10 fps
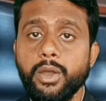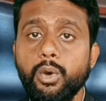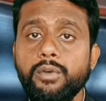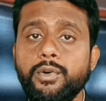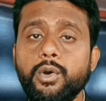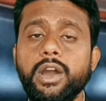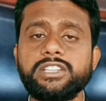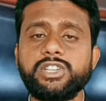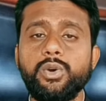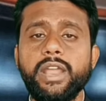बेखौफ
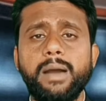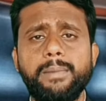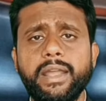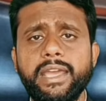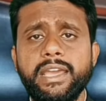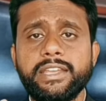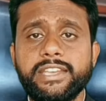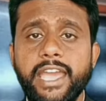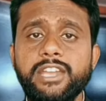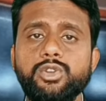होकर जिन्होंने हमारे
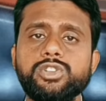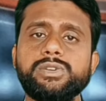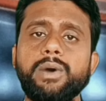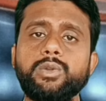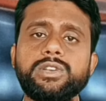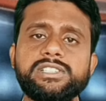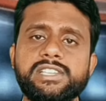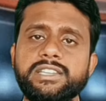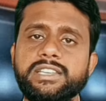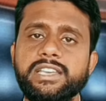कई नौजवानों की
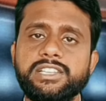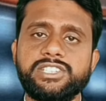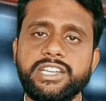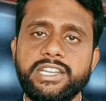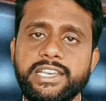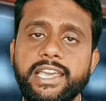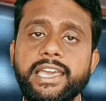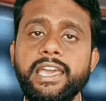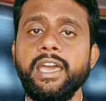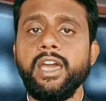ज़िंदियाँ छीन ली हैं